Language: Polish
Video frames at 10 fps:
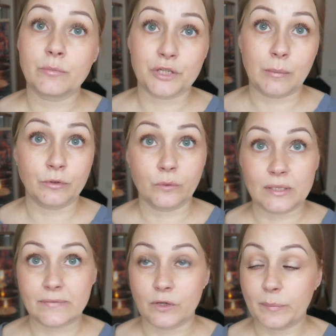Musiałam
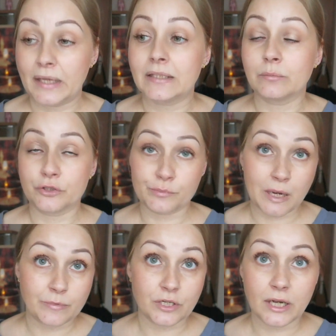odwołać swoje plany, bo też
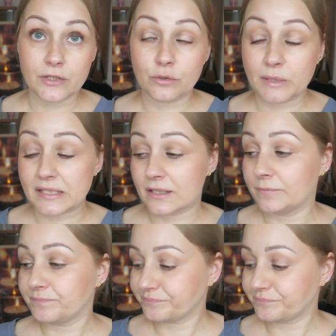miałam dzisiaj jechać do miasta.